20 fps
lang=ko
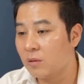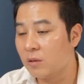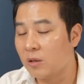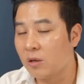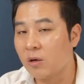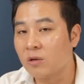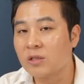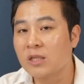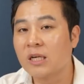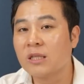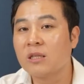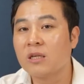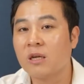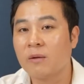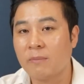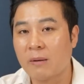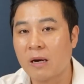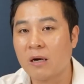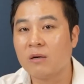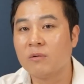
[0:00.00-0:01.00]

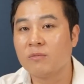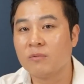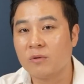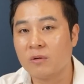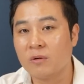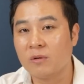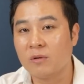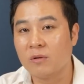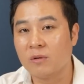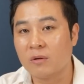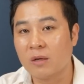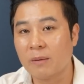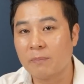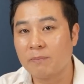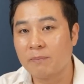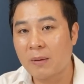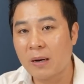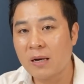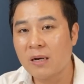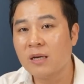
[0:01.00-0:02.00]
여자들의 마음을
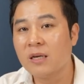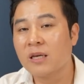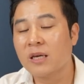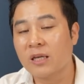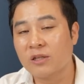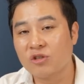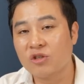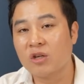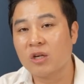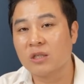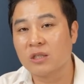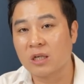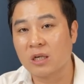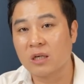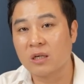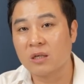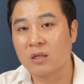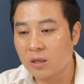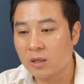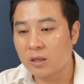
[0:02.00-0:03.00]
빨리
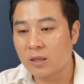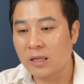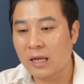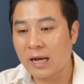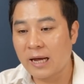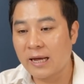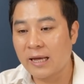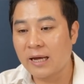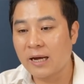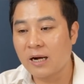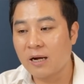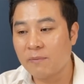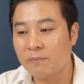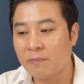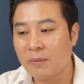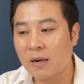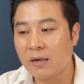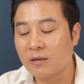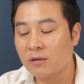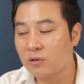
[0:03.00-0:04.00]
캐치하자. 다양한
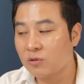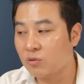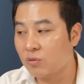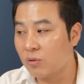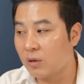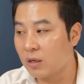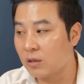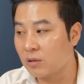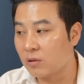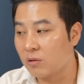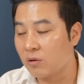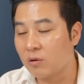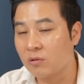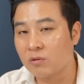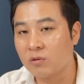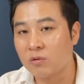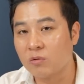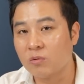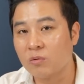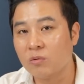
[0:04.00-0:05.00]
빵을 좋아하는 거
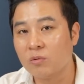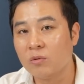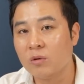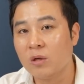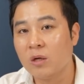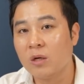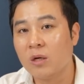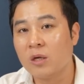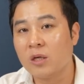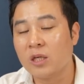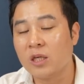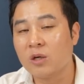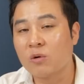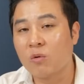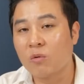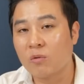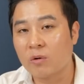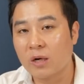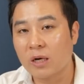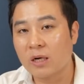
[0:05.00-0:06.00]
그리고 이
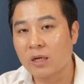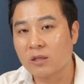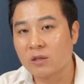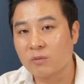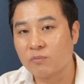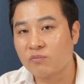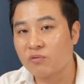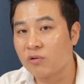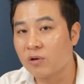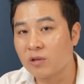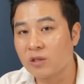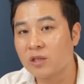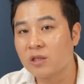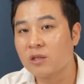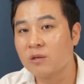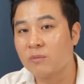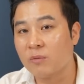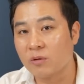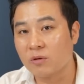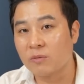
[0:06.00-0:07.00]
공간에서
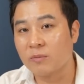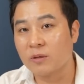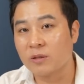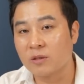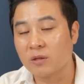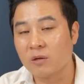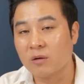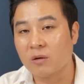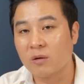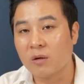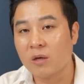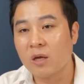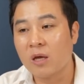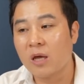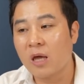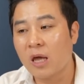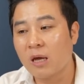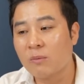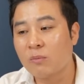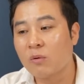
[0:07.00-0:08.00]
브런치를 먹으면서
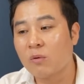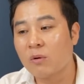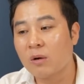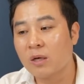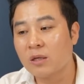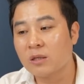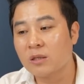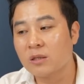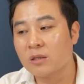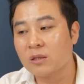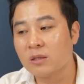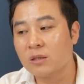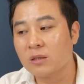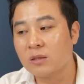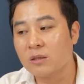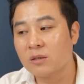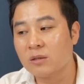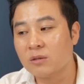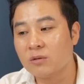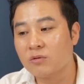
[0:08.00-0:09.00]
행복한
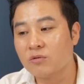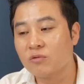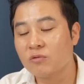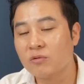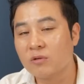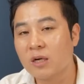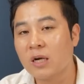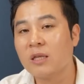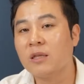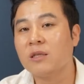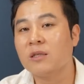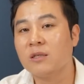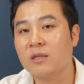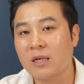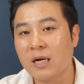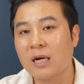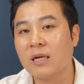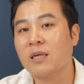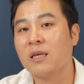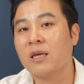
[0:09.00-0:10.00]
순간들을
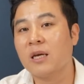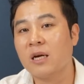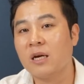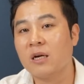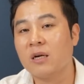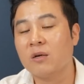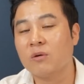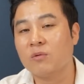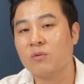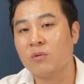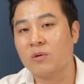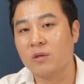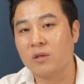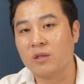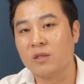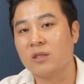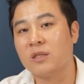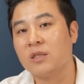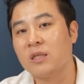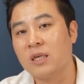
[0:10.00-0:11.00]
함께하고
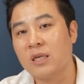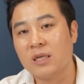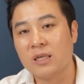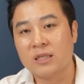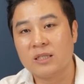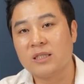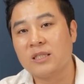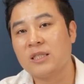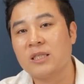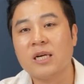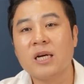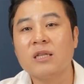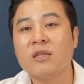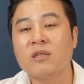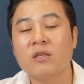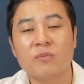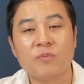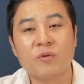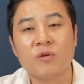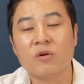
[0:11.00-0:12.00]
있는
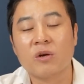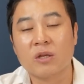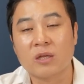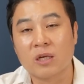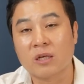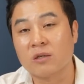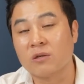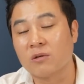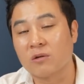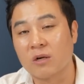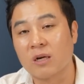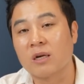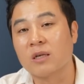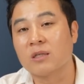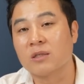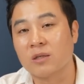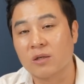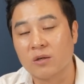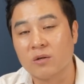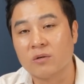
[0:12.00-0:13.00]
시간들이 필요하다는 걸
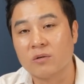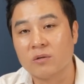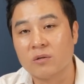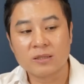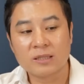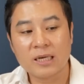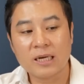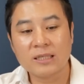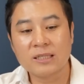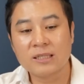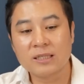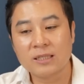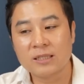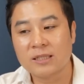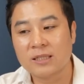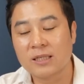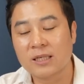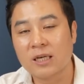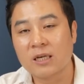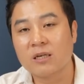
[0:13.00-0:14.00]
알았어요. 사진을
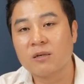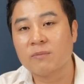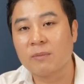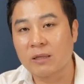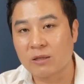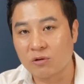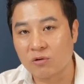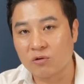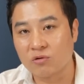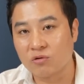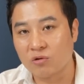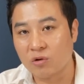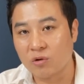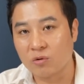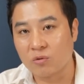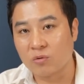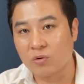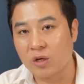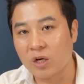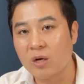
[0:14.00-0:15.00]
찍게끔 만들어
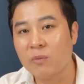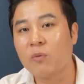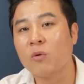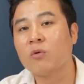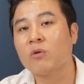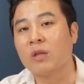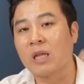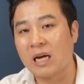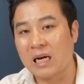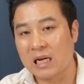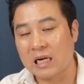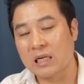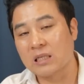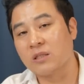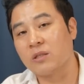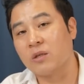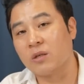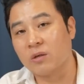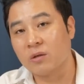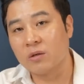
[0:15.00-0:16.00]
주려고 일본으로
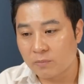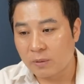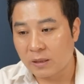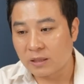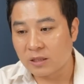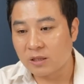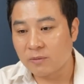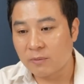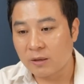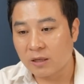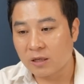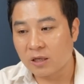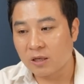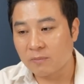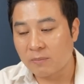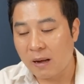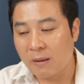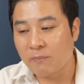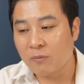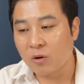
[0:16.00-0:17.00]
날아갔어요
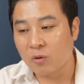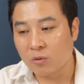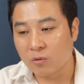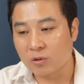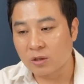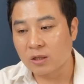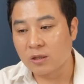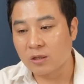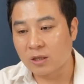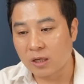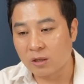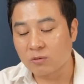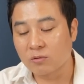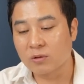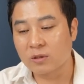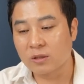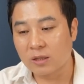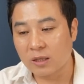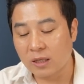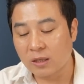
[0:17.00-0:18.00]
벤치마킹 반면 교사를 계속
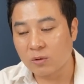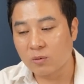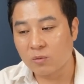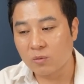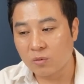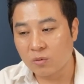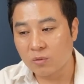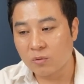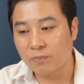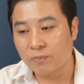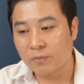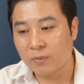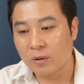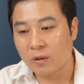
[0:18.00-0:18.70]
했고